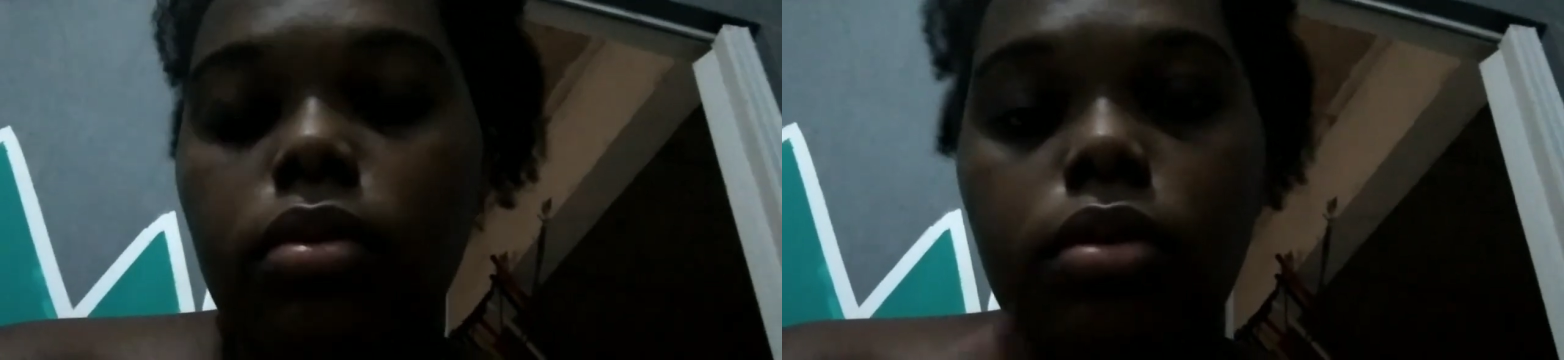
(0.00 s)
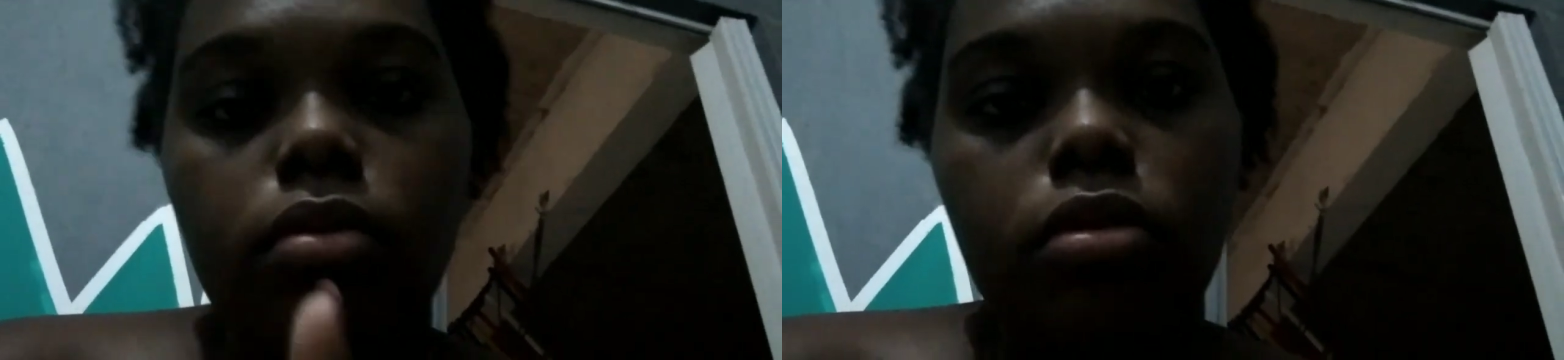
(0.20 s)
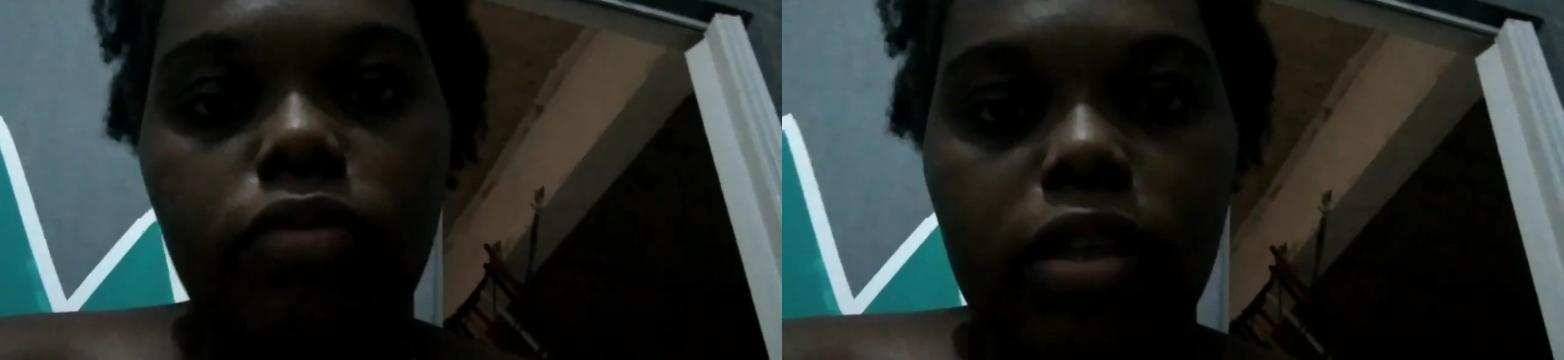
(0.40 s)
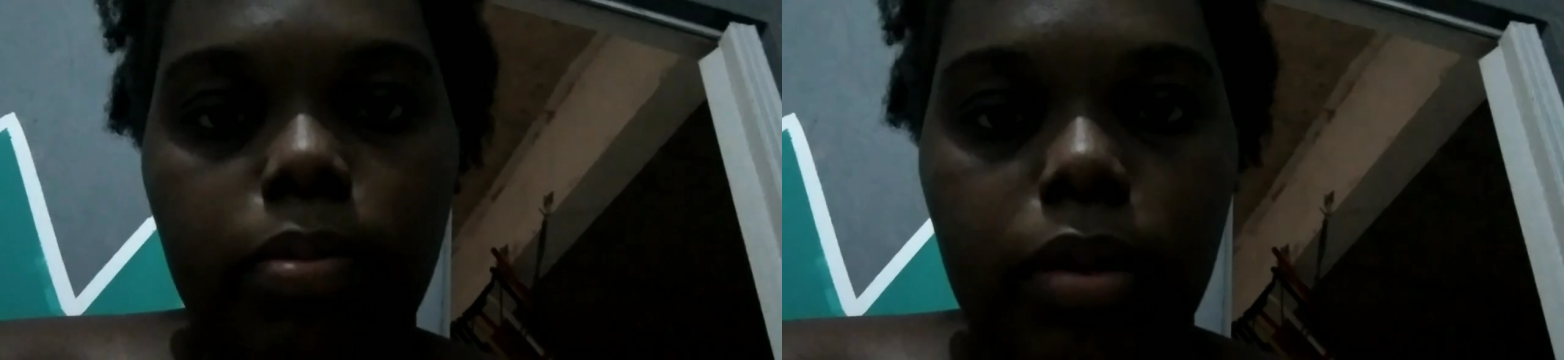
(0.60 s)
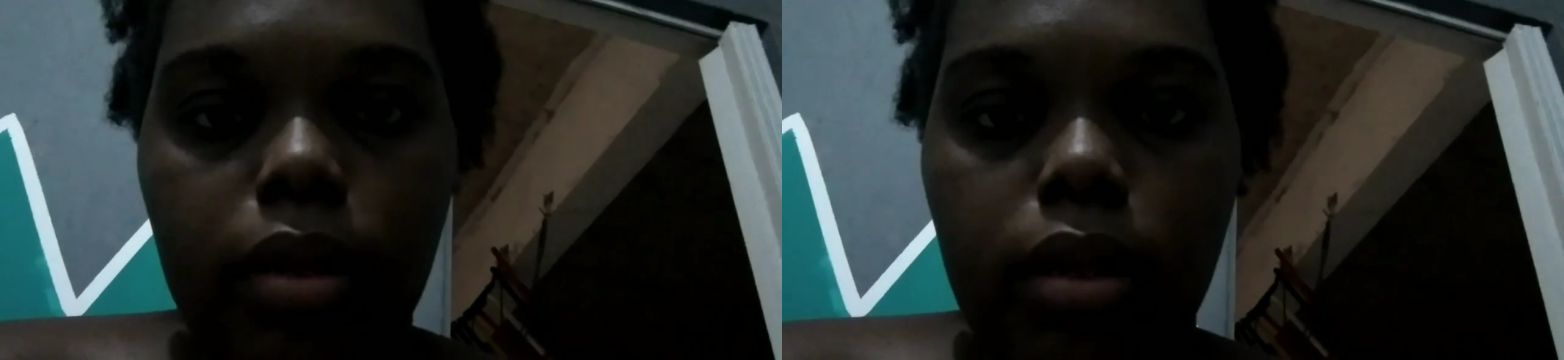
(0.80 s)
se eu não estivesse
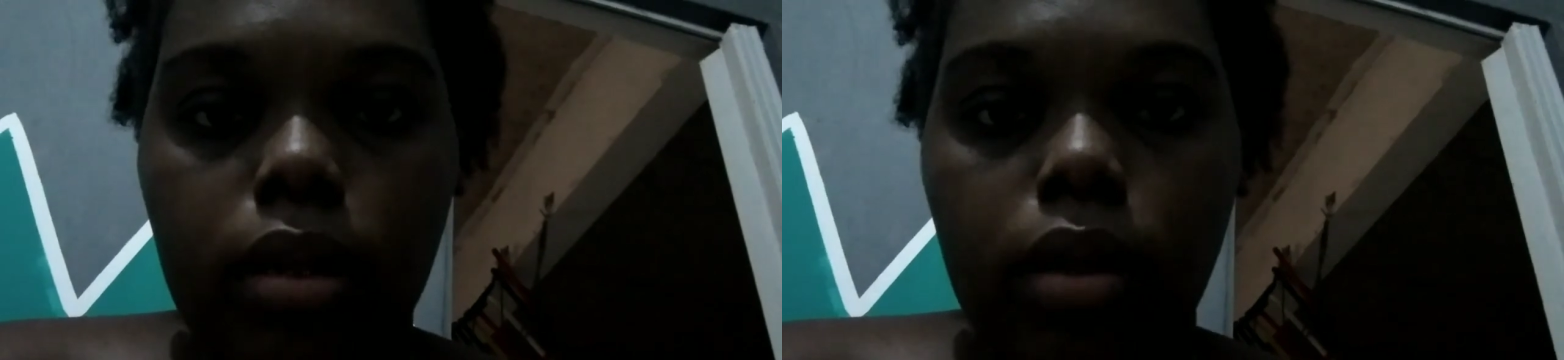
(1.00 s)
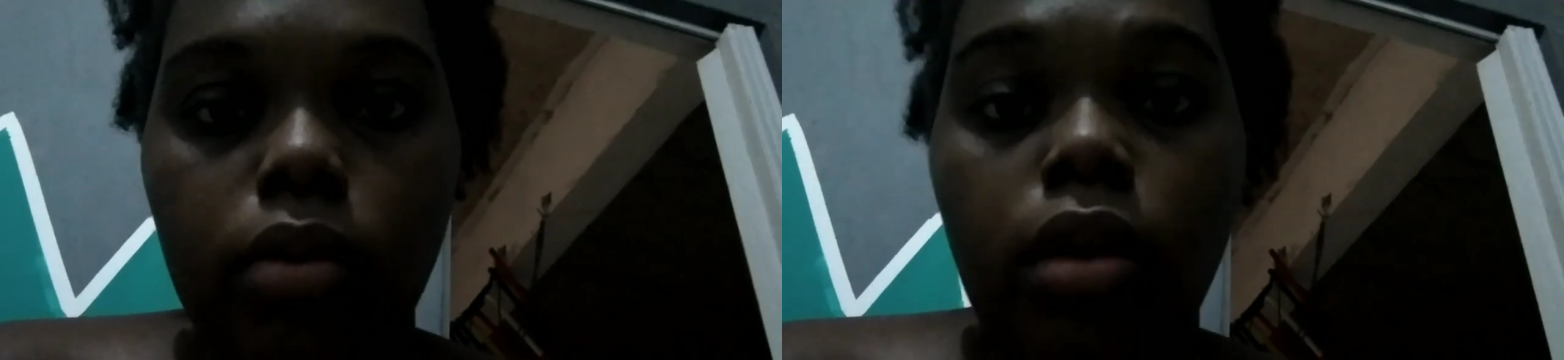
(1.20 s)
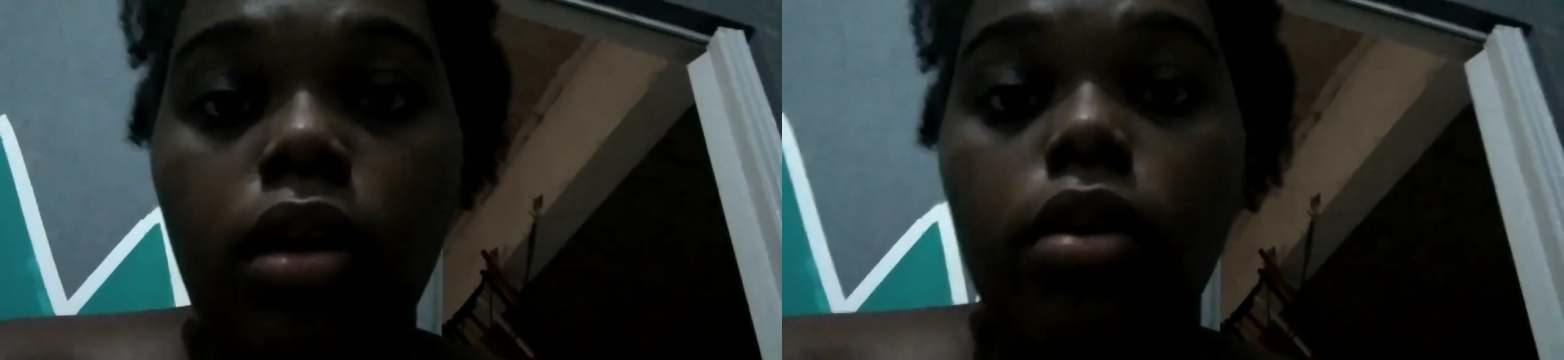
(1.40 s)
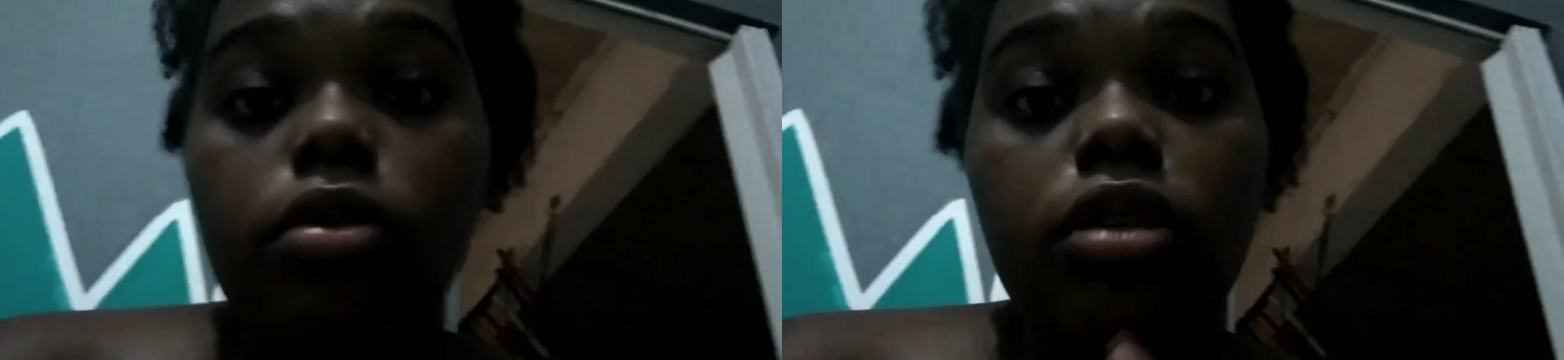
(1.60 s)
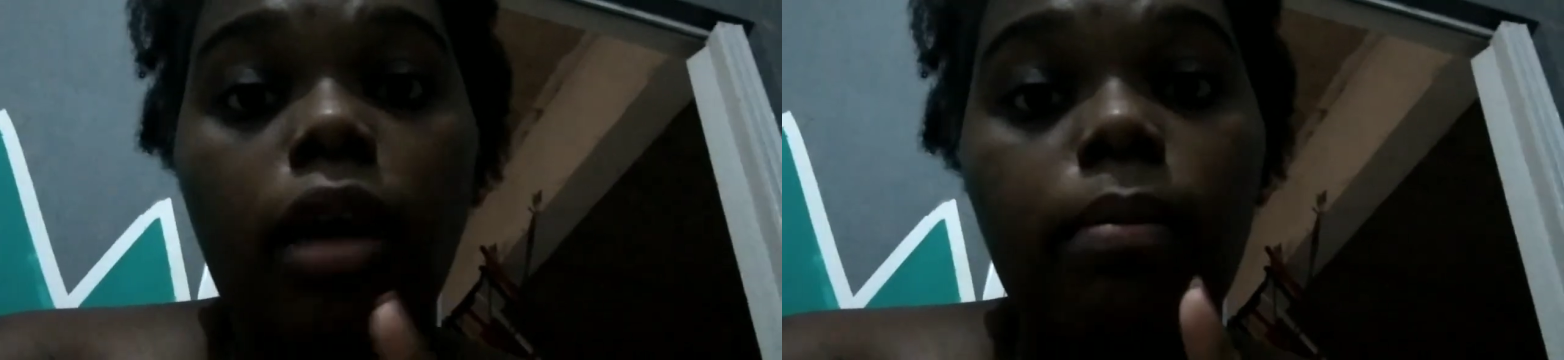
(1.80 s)
precisando.
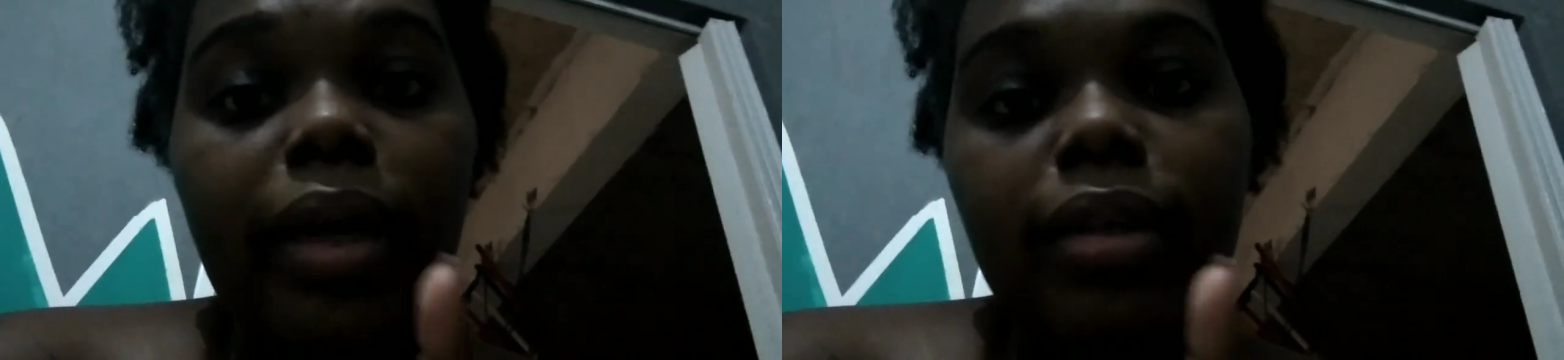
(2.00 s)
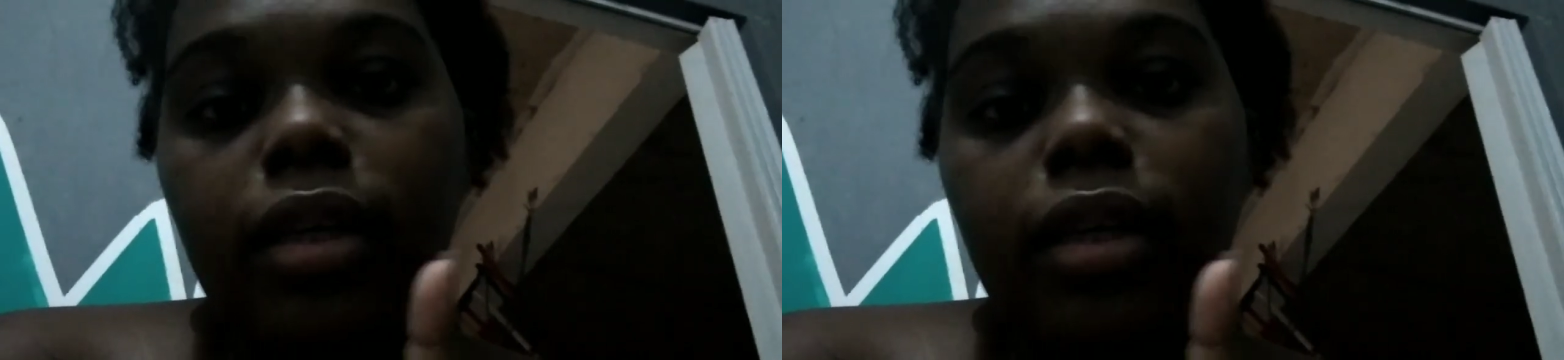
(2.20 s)
Eu jamais